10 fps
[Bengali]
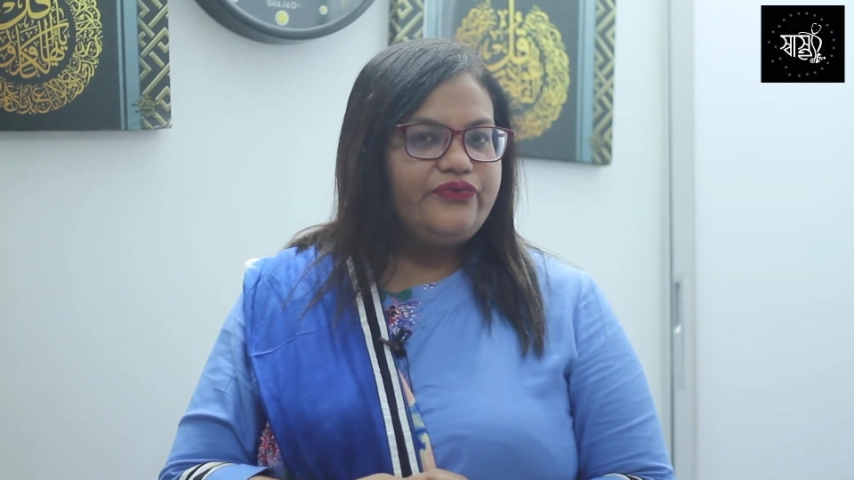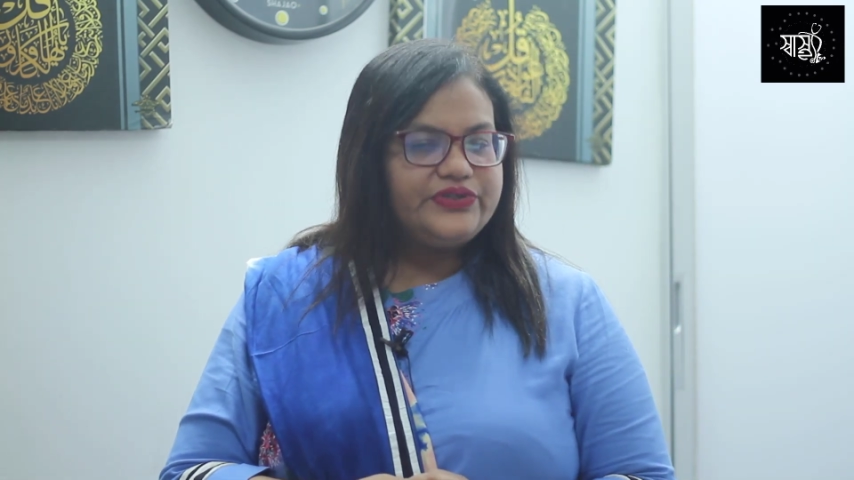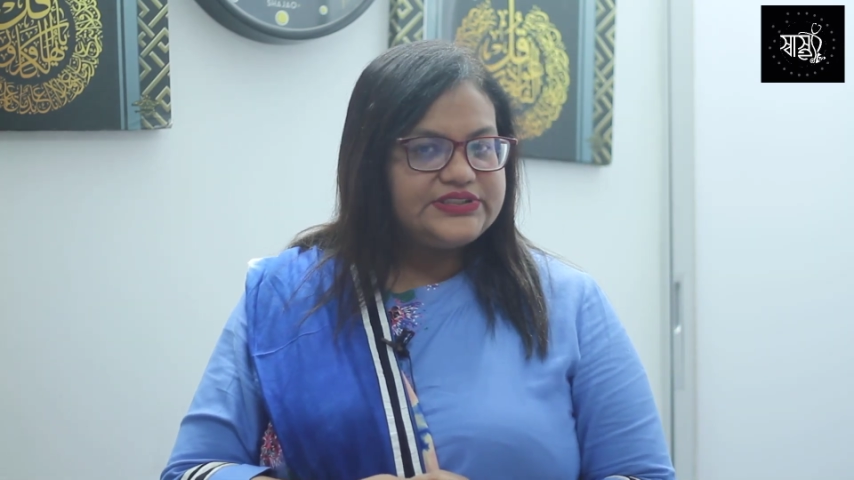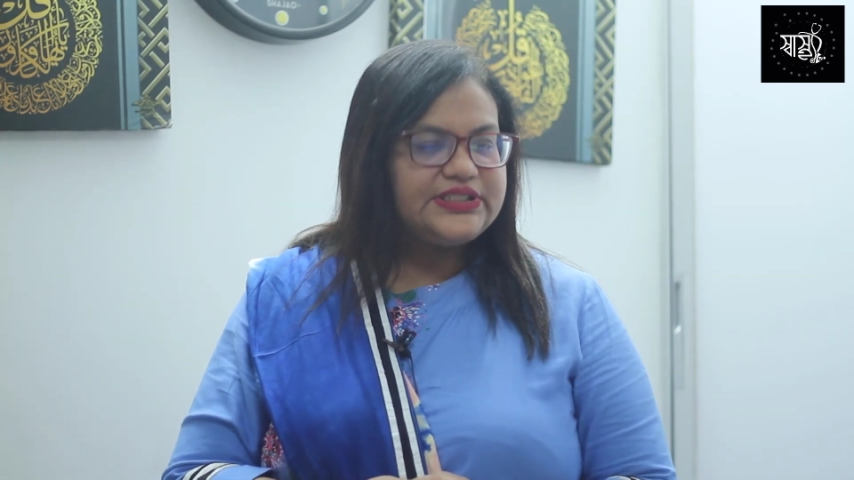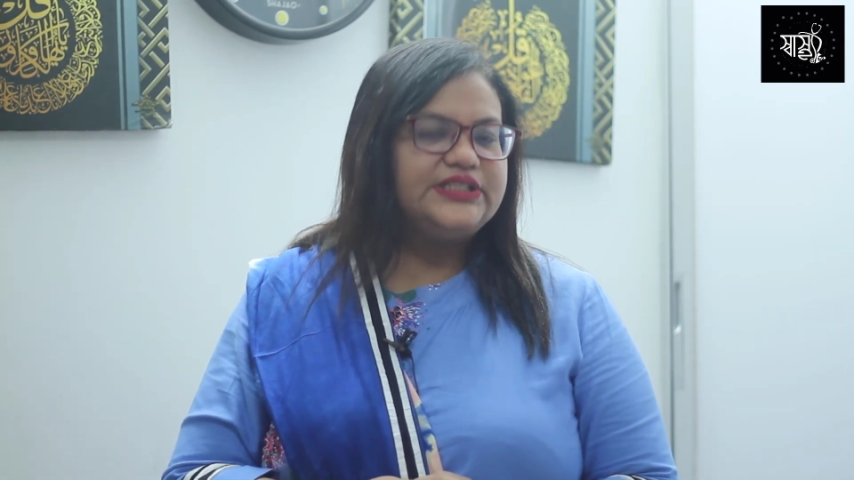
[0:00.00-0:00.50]

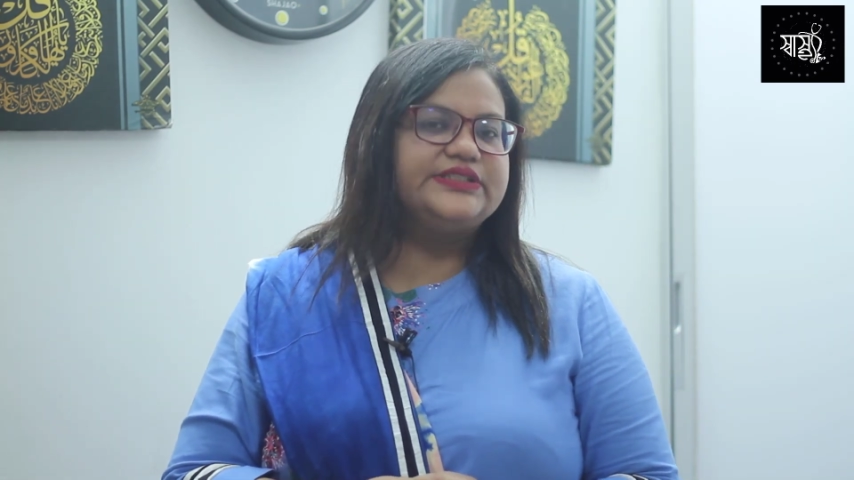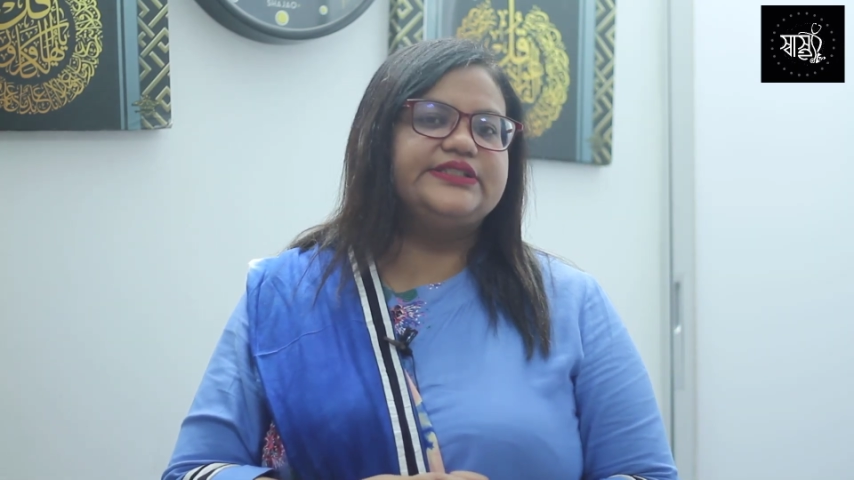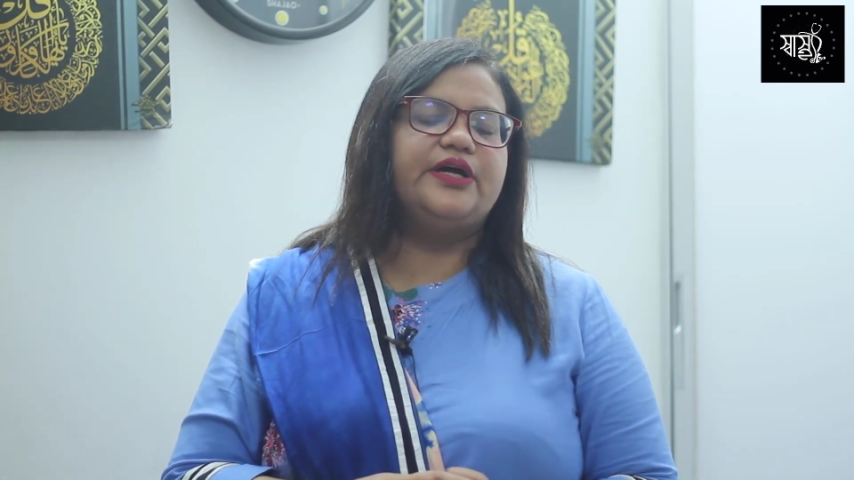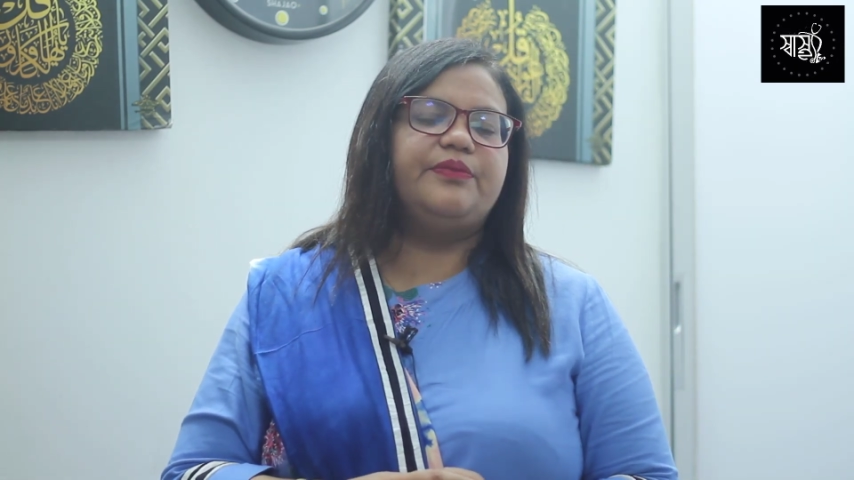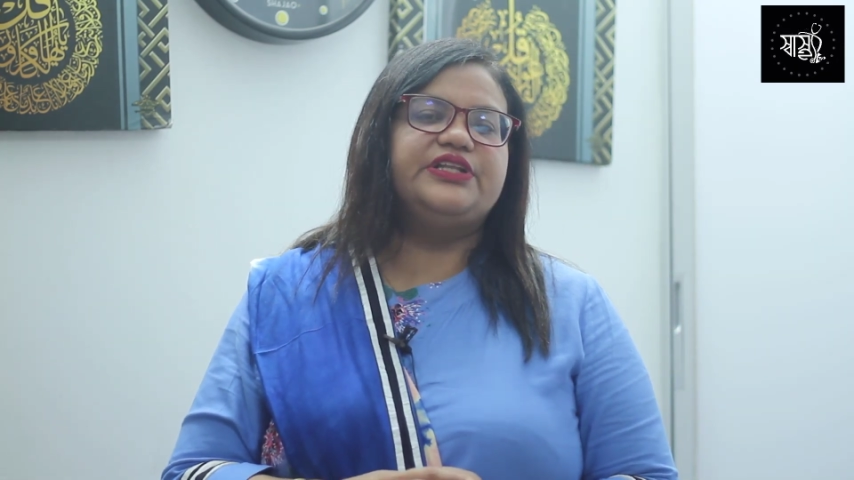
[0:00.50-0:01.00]
রিসার্চে
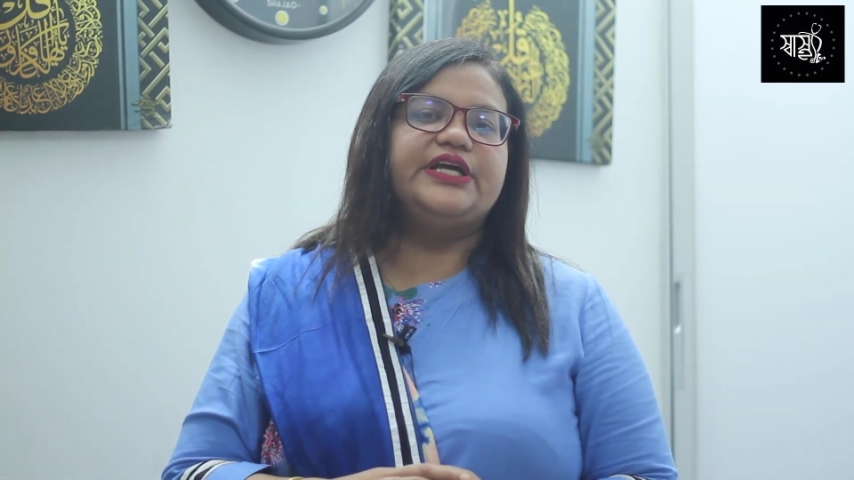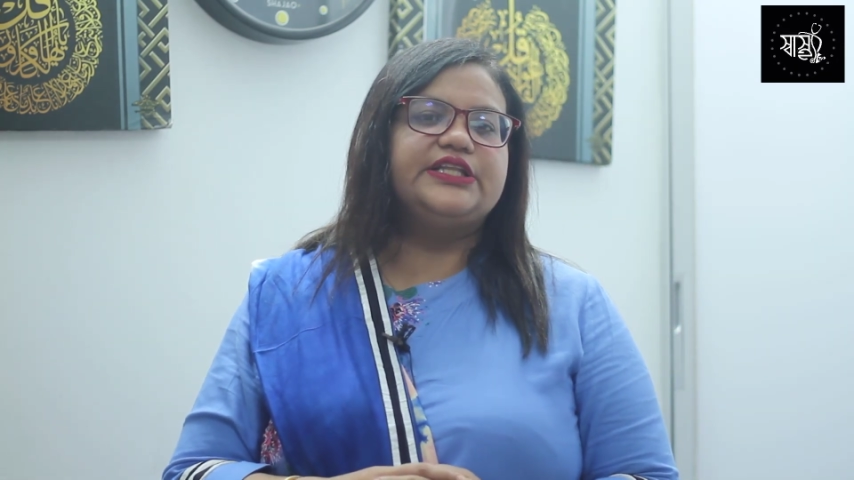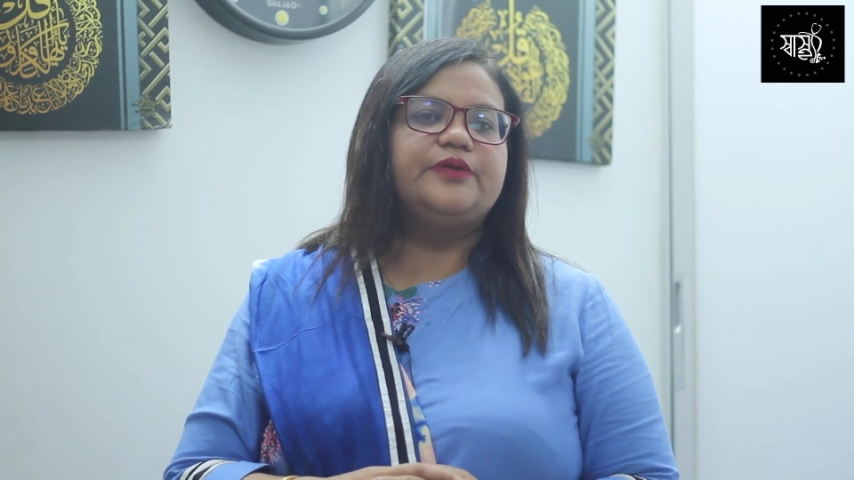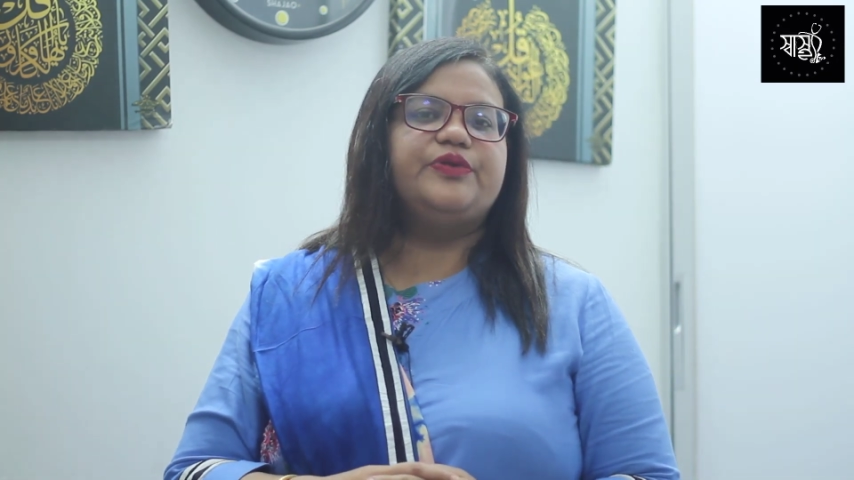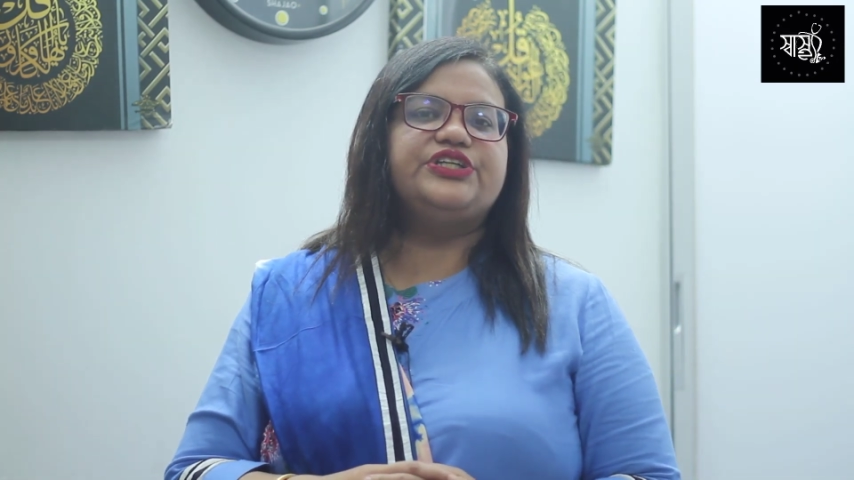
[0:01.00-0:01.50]
আমরা
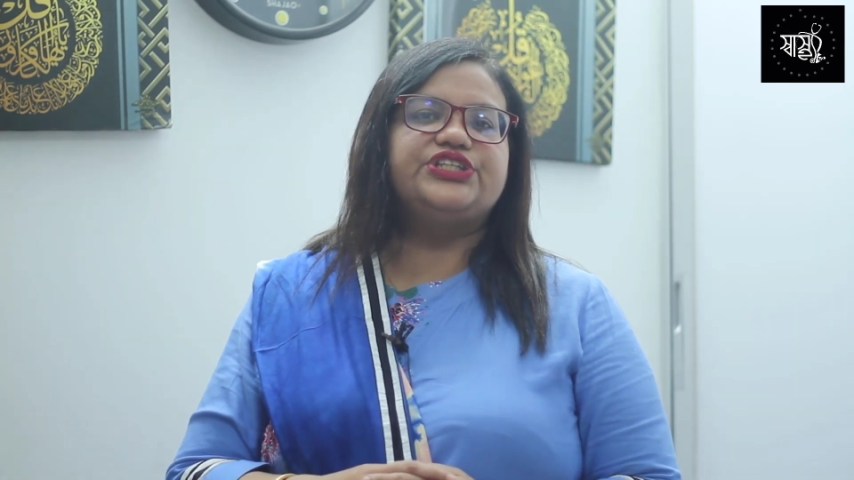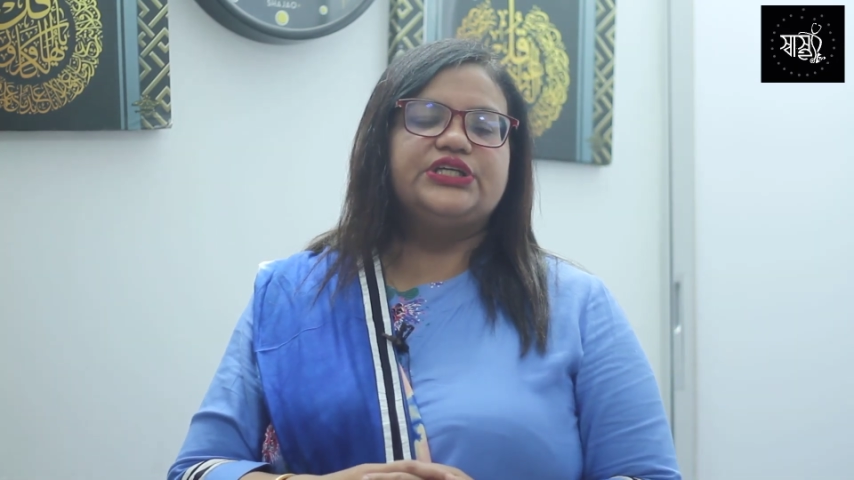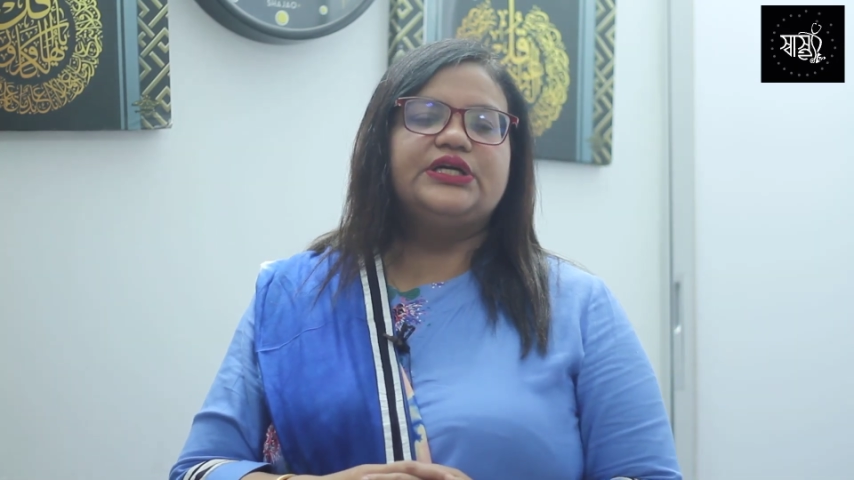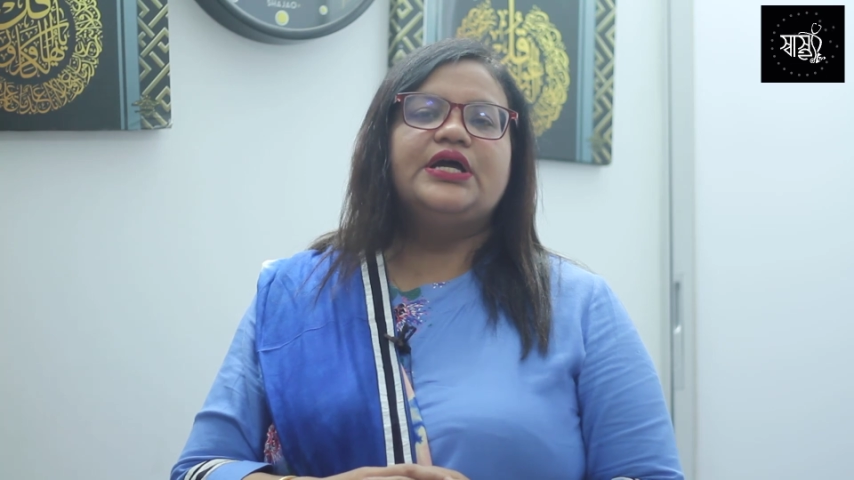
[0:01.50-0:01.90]
দেখতে পেয়েছি